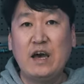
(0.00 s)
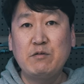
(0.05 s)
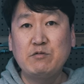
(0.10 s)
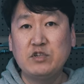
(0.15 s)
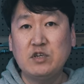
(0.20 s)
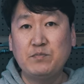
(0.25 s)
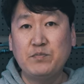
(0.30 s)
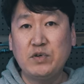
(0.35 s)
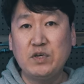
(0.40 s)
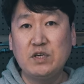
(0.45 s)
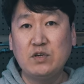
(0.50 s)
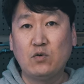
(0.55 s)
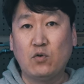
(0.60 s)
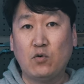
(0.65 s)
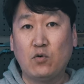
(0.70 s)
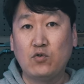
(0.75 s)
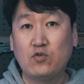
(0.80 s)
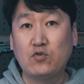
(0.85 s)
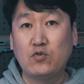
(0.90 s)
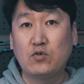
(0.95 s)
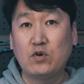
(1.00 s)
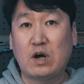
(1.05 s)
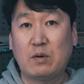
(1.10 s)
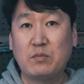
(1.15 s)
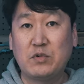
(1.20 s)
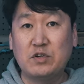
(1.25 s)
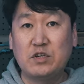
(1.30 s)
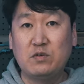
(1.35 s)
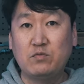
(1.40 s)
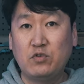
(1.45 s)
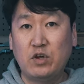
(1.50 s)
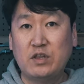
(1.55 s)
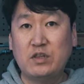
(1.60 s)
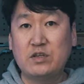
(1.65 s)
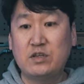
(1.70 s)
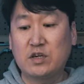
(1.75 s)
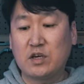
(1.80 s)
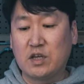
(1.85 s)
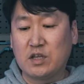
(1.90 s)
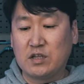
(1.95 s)
MCP556을 한번 리뷰했던
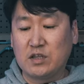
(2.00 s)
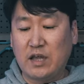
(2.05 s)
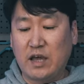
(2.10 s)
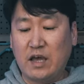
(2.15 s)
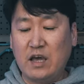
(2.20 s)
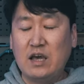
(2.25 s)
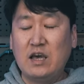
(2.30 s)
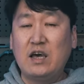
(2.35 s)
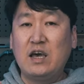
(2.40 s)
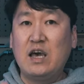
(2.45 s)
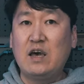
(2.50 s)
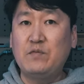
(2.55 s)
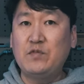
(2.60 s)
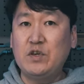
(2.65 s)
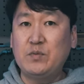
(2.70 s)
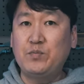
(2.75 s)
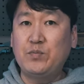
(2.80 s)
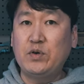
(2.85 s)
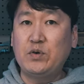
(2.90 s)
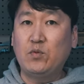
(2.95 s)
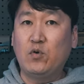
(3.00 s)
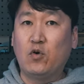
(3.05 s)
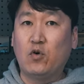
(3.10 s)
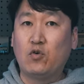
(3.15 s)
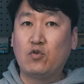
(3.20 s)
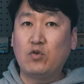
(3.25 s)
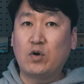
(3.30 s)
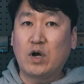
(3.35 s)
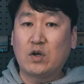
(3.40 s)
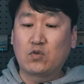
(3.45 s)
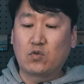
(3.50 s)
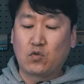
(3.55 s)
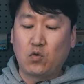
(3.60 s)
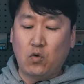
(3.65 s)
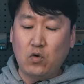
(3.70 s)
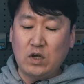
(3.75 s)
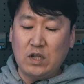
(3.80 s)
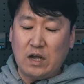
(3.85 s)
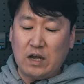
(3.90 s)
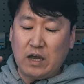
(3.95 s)
적이 있는데 m c p 5 6과
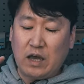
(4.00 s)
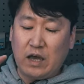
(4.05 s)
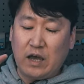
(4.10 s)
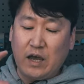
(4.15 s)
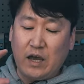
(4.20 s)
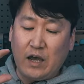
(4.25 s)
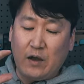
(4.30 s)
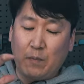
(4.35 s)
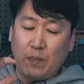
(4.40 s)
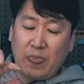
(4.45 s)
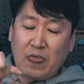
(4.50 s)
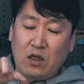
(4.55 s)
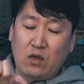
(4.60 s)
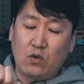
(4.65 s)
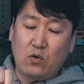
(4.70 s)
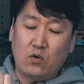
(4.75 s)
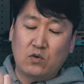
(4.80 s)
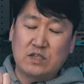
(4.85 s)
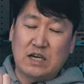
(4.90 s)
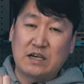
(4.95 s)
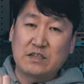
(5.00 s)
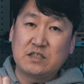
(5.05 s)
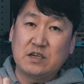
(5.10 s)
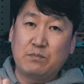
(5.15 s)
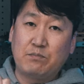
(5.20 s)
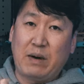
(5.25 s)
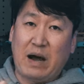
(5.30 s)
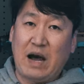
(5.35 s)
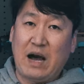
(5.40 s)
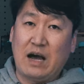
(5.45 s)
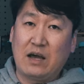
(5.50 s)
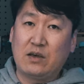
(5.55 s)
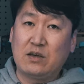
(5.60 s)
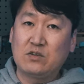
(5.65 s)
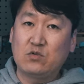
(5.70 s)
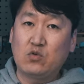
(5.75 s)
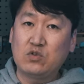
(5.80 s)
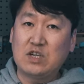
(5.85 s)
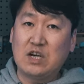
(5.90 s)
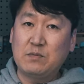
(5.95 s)
동일하게 요 장전 바, 이
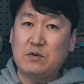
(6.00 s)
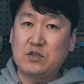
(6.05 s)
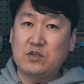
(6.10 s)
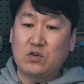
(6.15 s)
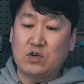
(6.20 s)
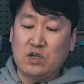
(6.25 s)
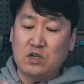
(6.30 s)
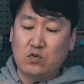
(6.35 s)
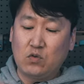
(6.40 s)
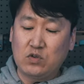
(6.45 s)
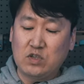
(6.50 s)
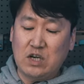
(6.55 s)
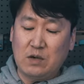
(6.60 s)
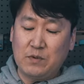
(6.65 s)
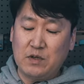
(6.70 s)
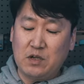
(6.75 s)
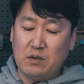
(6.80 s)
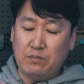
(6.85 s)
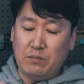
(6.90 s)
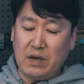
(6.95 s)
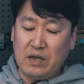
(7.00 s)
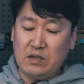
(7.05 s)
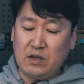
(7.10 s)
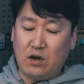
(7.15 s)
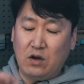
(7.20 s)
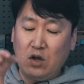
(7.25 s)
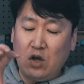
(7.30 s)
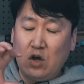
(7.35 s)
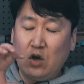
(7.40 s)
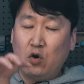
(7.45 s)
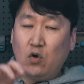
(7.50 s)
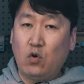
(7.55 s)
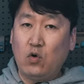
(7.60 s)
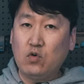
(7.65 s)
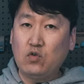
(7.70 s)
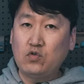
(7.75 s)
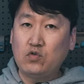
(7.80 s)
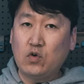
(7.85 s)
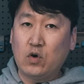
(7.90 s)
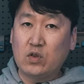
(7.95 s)
손잡이 있죠. 이 손잡이는 빼서
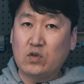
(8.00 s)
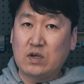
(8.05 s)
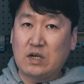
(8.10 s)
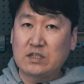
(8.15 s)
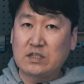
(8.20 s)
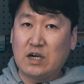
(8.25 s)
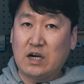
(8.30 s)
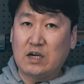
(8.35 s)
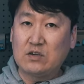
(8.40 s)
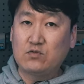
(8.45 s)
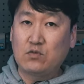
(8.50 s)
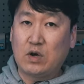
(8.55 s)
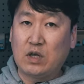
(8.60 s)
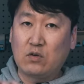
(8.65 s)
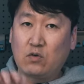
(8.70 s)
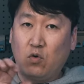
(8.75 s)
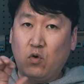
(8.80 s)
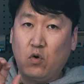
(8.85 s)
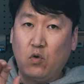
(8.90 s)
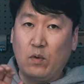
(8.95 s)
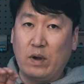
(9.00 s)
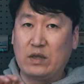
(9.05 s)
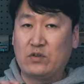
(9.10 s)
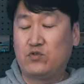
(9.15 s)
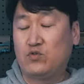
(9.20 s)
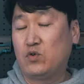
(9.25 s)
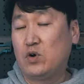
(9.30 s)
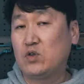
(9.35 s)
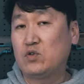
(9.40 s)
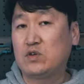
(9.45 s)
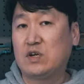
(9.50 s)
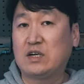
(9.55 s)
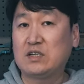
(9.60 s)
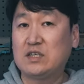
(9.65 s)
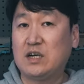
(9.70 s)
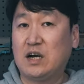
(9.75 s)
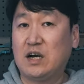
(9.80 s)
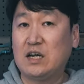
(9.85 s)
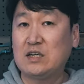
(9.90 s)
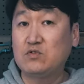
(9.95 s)
오른쪽에도 장착할 수가 있고 왼쪽에도
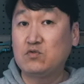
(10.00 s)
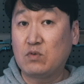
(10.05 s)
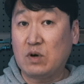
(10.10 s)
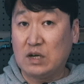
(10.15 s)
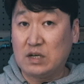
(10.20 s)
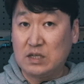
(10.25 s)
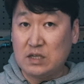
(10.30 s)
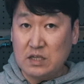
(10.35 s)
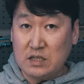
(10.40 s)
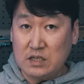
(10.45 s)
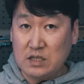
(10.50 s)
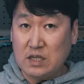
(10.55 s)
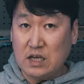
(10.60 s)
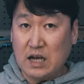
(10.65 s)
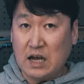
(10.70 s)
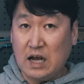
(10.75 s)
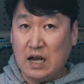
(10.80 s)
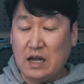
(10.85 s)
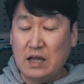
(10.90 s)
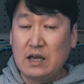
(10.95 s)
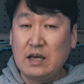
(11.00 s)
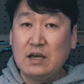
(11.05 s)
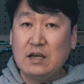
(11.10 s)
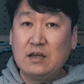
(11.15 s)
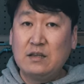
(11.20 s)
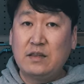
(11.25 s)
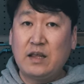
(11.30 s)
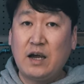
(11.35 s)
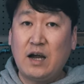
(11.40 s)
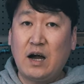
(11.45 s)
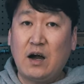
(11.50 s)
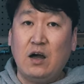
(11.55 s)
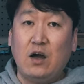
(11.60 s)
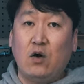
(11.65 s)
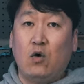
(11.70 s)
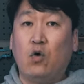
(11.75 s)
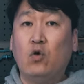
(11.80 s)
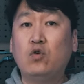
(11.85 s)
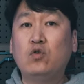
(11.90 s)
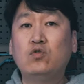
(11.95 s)
장착할 수가 있으니까 내가
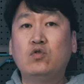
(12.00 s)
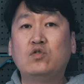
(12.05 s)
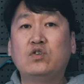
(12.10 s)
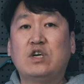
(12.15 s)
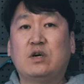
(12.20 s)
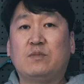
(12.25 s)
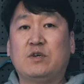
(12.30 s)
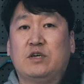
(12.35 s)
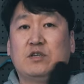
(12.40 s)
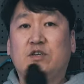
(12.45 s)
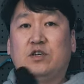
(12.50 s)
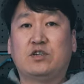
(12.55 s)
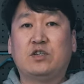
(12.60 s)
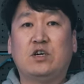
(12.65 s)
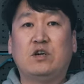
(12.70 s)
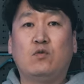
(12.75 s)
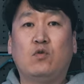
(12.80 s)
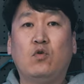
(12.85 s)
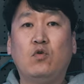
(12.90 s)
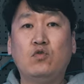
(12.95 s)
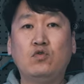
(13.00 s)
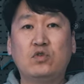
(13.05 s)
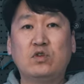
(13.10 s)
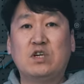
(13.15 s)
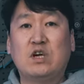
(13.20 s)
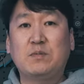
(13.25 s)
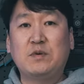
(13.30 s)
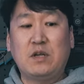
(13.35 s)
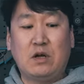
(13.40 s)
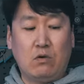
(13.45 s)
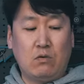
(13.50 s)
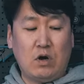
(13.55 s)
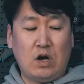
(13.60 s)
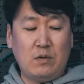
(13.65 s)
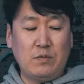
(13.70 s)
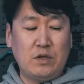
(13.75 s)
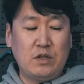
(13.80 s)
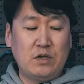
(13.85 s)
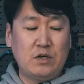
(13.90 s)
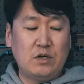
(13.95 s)
오른손잡이, 저처럼 오른손잡이라고
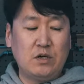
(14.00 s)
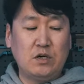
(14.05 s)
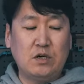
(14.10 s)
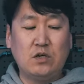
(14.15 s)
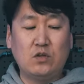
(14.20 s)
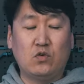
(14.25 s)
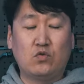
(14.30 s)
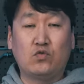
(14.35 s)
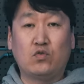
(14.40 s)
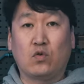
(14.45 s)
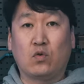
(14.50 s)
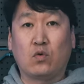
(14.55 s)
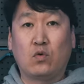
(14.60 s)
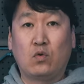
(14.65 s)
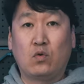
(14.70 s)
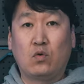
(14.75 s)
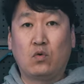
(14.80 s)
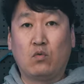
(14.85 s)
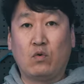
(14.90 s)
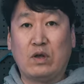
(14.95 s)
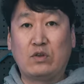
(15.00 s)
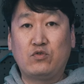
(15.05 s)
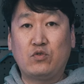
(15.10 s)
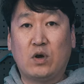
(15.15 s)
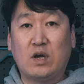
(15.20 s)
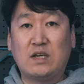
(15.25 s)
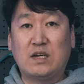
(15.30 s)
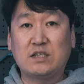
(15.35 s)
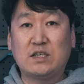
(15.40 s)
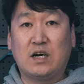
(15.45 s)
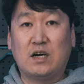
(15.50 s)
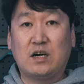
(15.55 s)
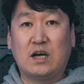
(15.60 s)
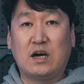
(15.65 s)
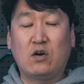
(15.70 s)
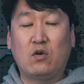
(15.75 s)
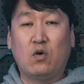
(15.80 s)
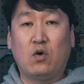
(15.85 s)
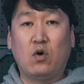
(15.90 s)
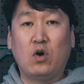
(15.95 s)
하면은 이쪽 왼쪽에 장착을
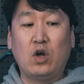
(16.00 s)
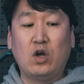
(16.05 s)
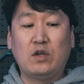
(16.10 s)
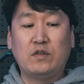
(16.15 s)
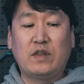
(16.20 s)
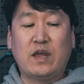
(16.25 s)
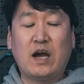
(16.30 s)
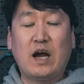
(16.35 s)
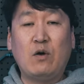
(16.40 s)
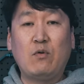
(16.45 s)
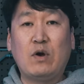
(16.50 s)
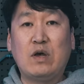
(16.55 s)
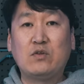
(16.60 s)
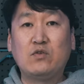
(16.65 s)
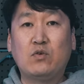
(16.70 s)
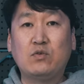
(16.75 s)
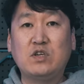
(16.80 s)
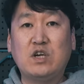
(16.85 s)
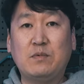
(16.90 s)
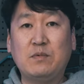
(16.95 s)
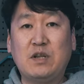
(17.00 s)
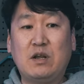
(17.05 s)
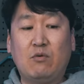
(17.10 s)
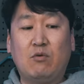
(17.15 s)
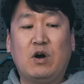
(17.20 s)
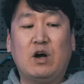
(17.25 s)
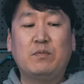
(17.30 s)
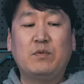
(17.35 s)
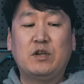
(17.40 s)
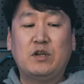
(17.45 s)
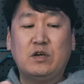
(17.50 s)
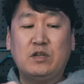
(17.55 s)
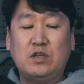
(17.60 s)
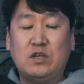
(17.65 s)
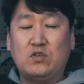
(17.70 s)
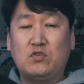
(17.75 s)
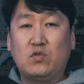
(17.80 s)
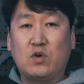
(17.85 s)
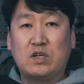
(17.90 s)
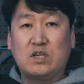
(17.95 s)
하고 내가 왼손잡이라고 하면은
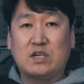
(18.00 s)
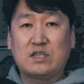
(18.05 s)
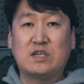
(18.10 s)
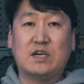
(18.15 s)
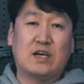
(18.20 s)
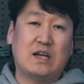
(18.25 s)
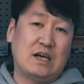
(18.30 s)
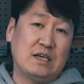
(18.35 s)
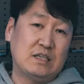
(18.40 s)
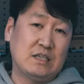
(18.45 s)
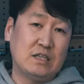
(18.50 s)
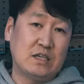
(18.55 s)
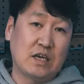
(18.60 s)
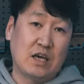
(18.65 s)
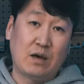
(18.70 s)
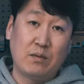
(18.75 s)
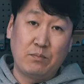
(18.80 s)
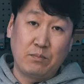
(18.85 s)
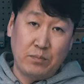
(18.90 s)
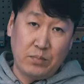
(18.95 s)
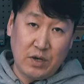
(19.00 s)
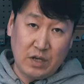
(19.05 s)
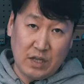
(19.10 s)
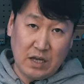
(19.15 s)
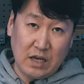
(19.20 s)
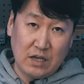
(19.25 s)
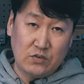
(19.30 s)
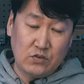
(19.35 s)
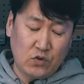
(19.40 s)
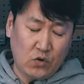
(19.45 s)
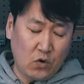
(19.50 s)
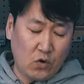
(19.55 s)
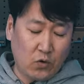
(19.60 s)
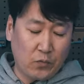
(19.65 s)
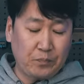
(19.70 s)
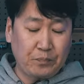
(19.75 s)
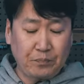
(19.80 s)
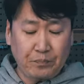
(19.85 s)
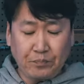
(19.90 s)
이쪽에 장착을 하시는 게 편하겠죠.